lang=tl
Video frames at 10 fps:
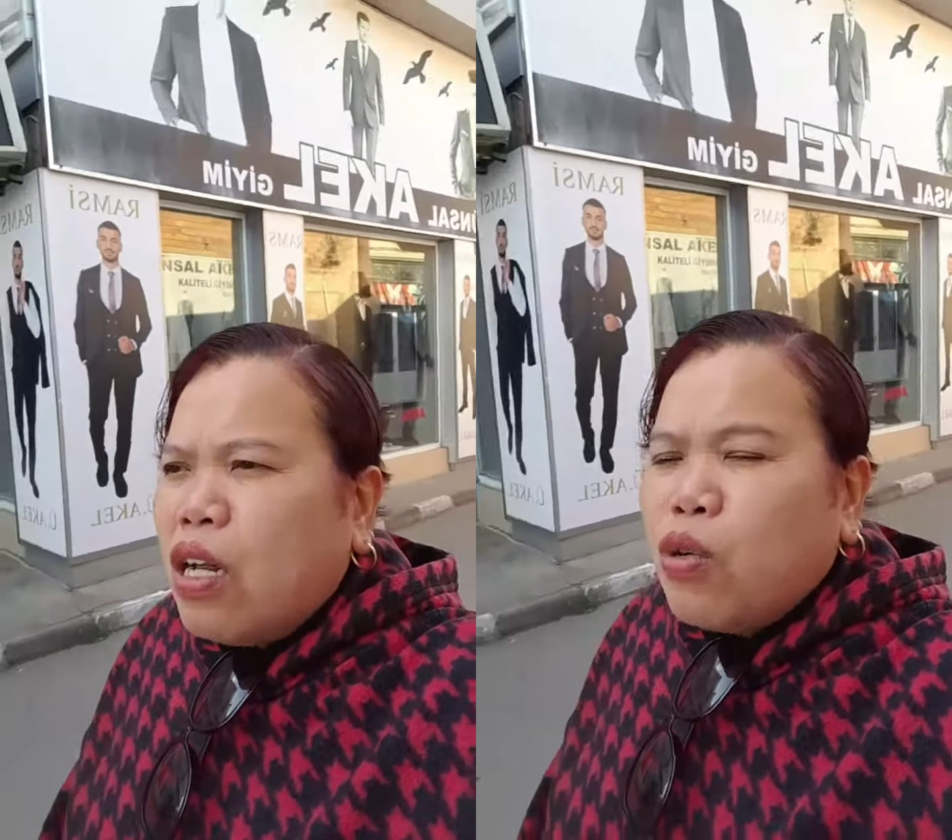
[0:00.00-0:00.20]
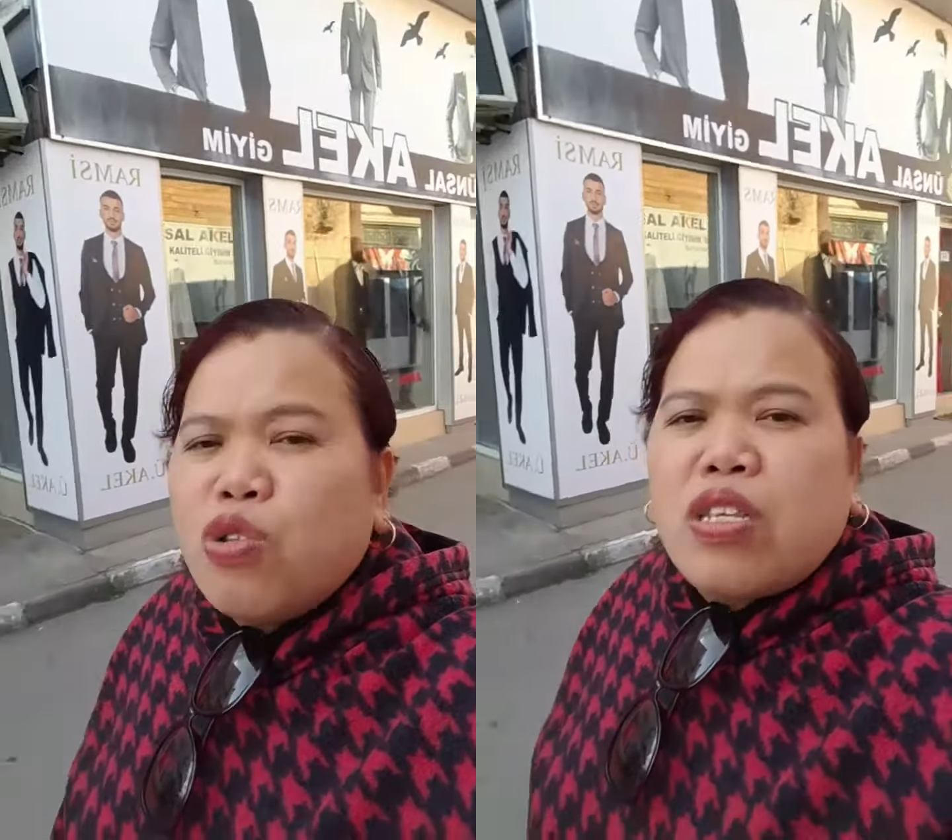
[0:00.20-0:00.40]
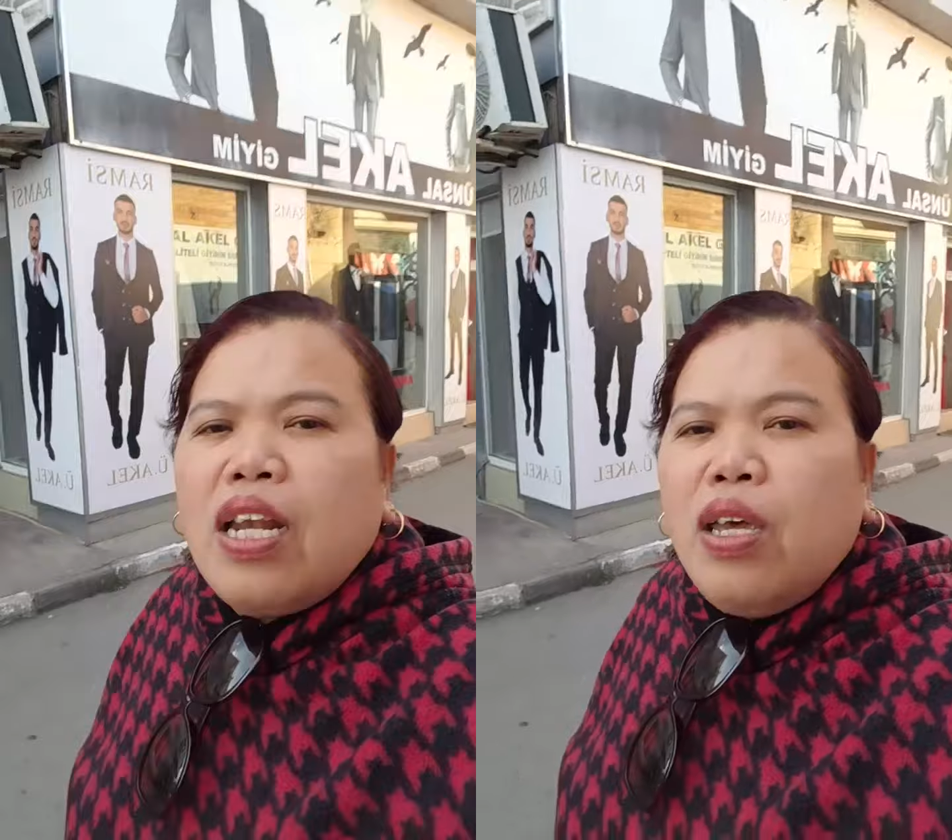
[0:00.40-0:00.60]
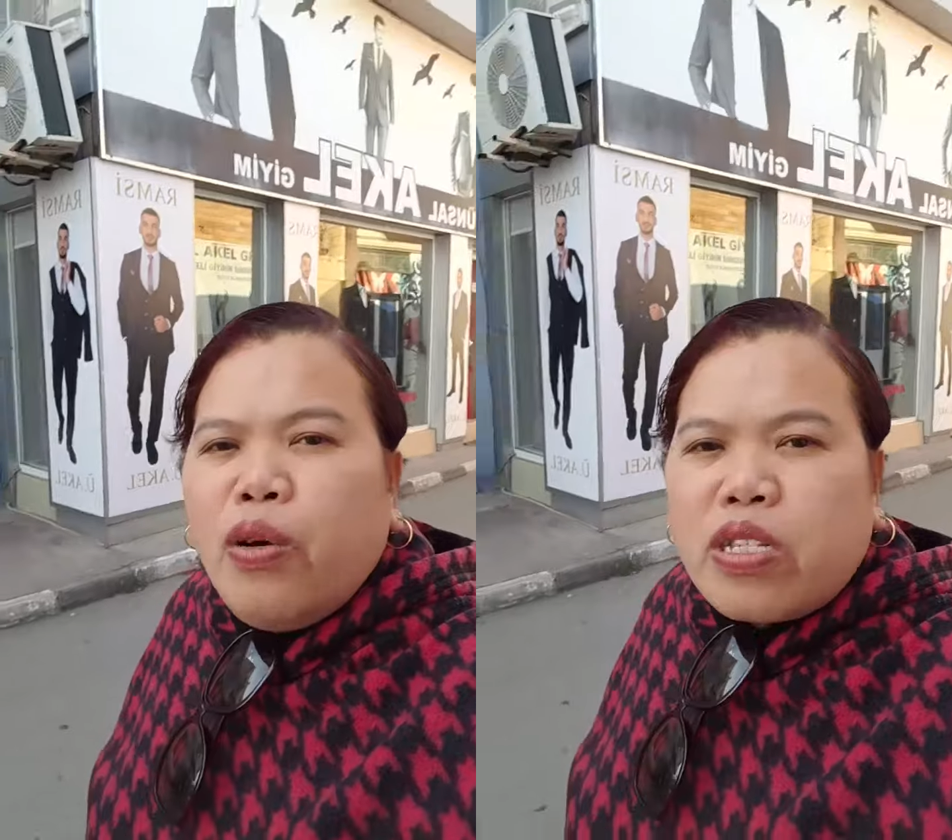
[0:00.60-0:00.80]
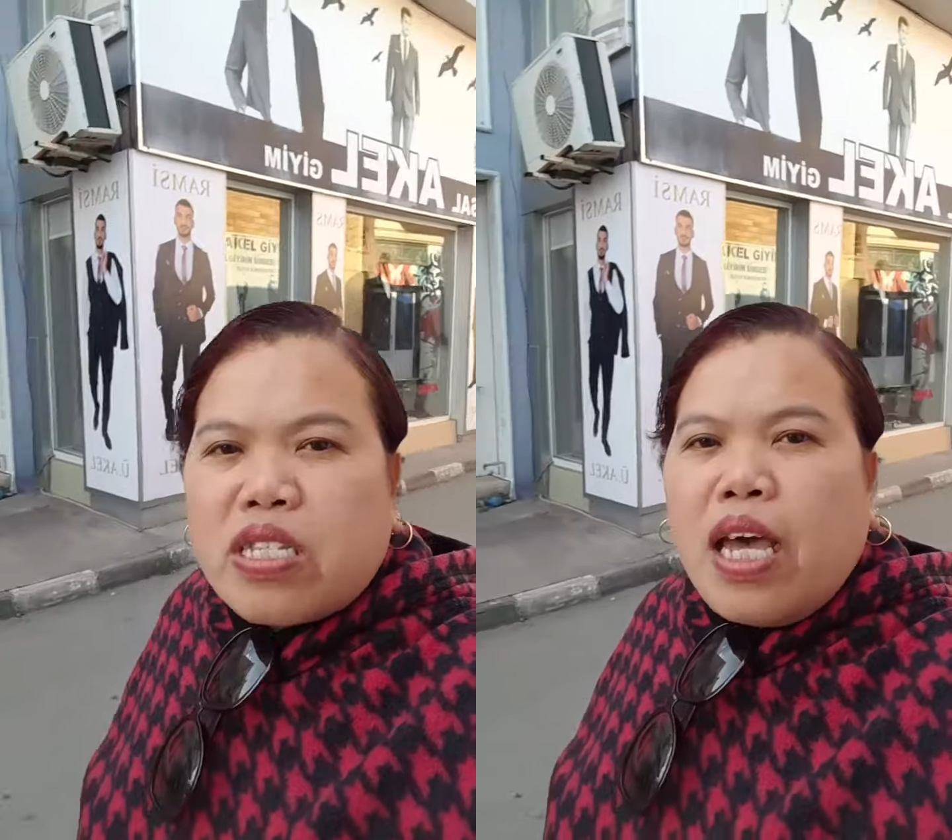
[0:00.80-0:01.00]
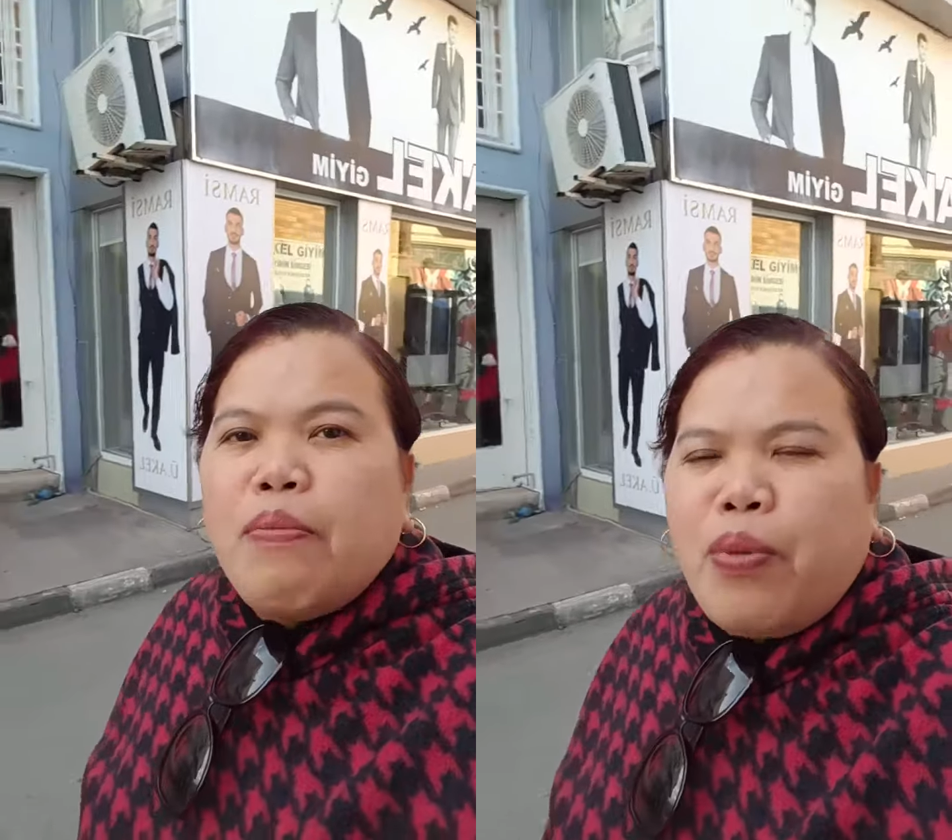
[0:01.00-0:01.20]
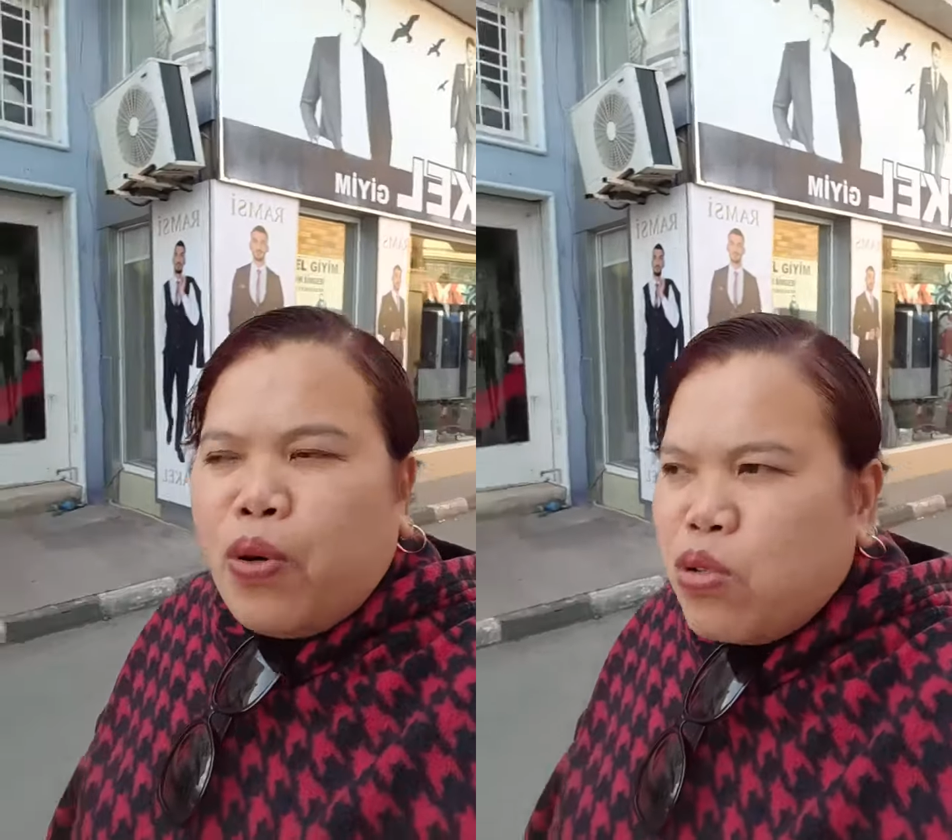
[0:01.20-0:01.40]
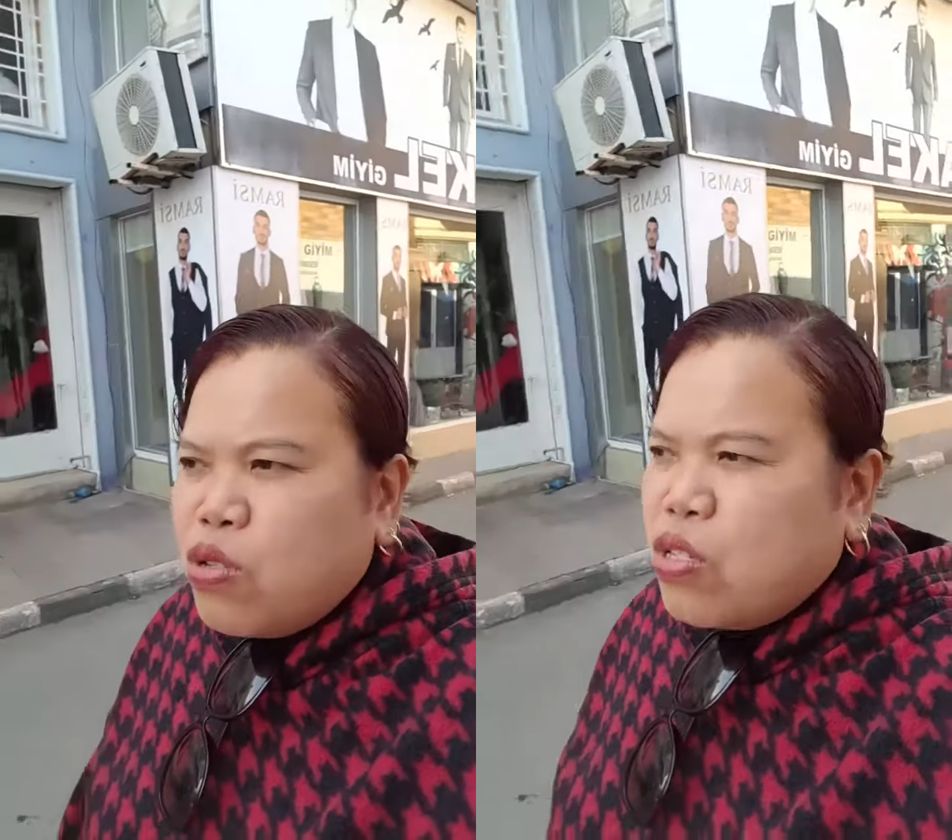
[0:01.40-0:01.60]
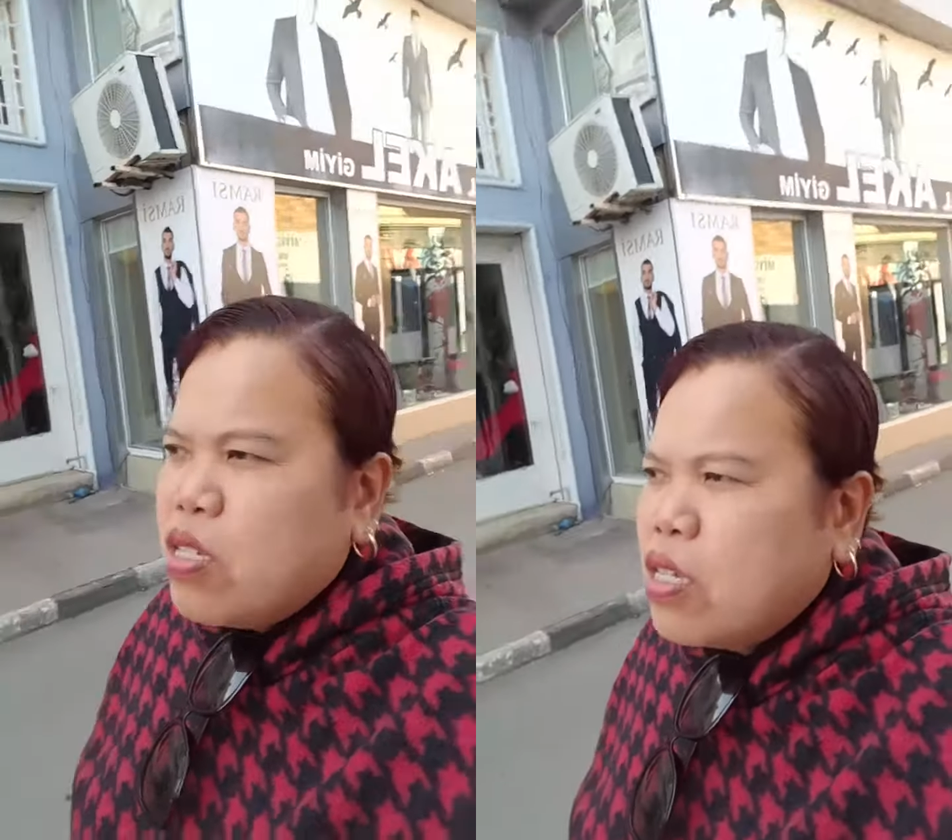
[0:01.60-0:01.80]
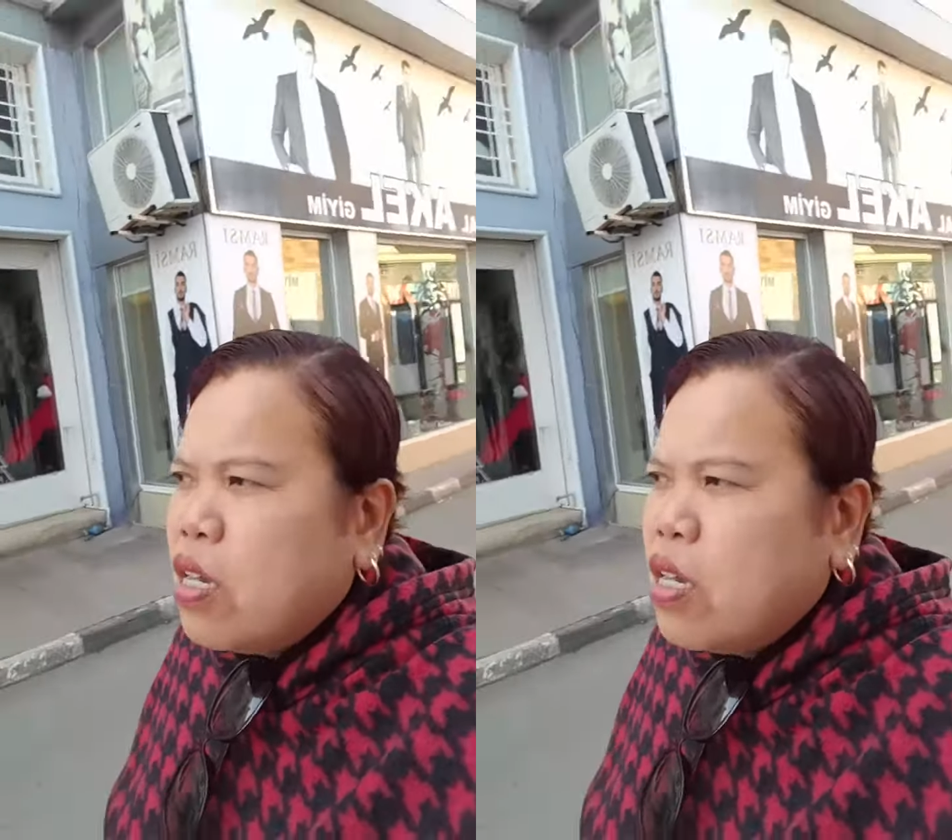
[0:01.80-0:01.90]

ng Guzeliot, Cyprus.